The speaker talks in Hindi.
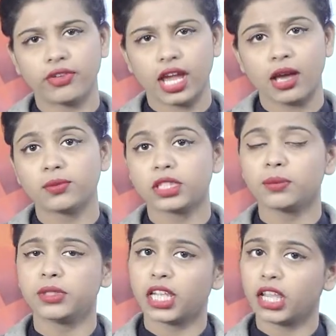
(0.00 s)
हैं हम
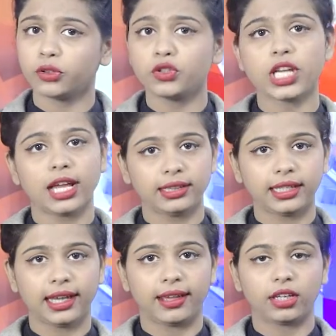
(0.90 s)
सब ये तो
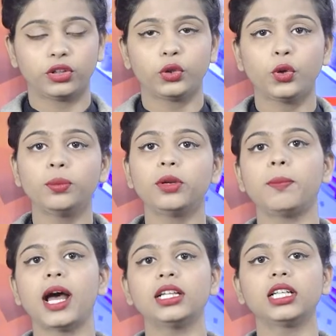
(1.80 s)
जानते हैं कि
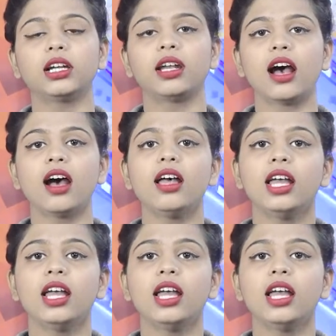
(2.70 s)
धूम्रपान करना